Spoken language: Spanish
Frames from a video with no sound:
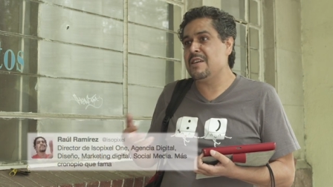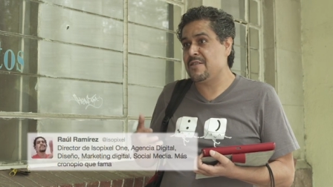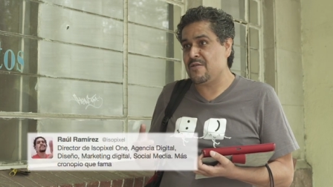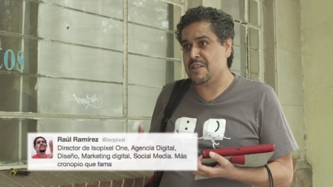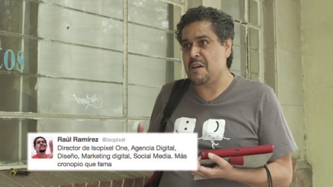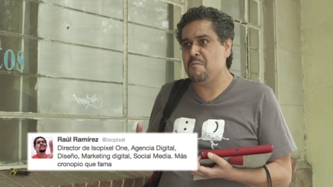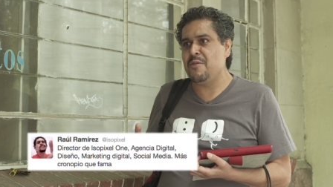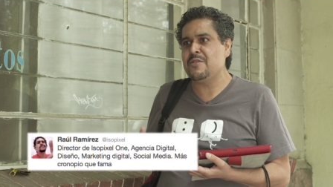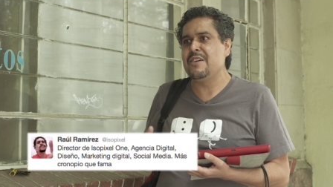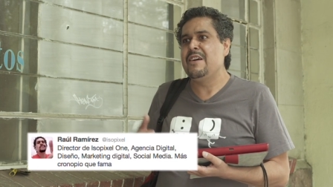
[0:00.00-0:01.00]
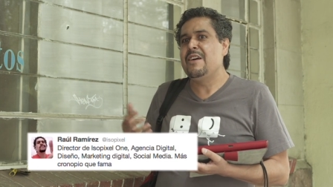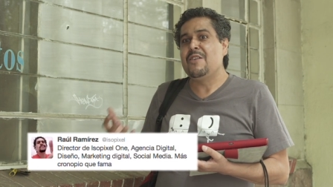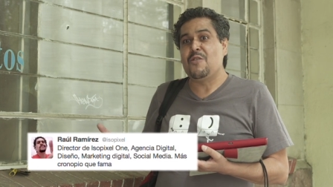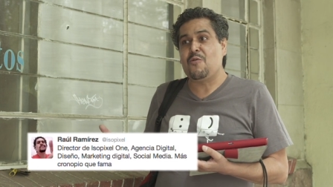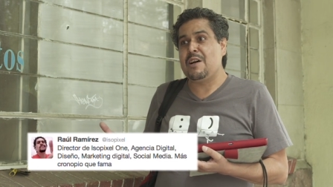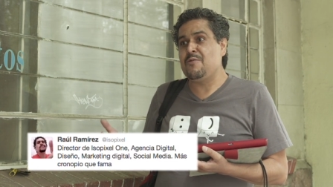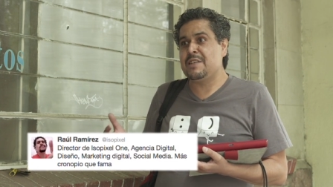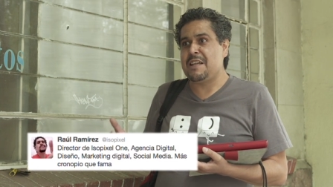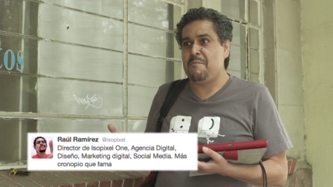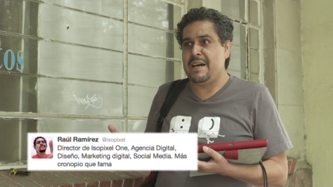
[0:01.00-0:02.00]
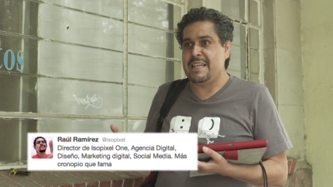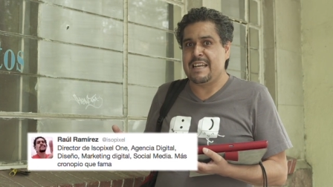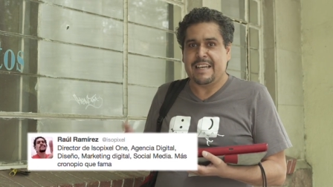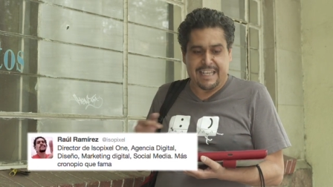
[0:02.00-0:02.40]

de estos tiempos, lo cual no está padre.